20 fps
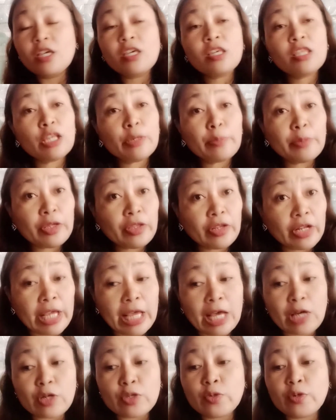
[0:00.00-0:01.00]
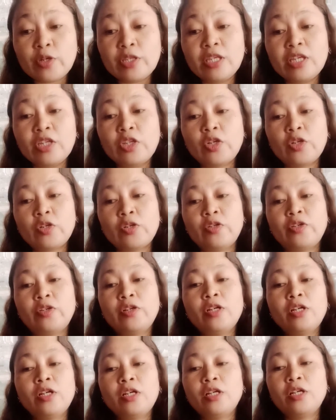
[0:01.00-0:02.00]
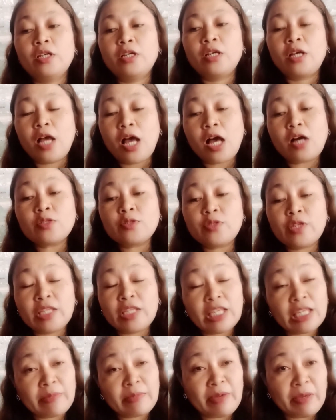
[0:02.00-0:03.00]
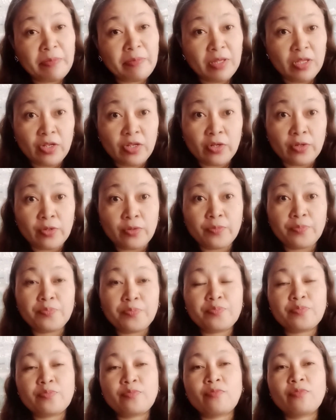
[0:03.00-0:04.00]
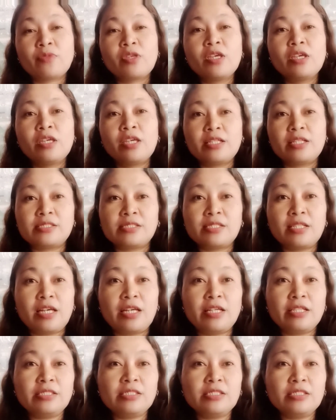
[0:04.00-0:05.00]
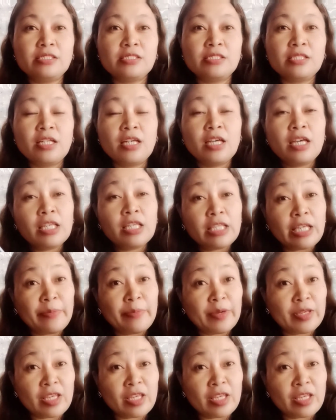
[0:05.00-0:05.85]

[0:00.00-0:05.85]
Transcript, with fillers: Number 3, how to edit your how to edit my video. Yes guys, daming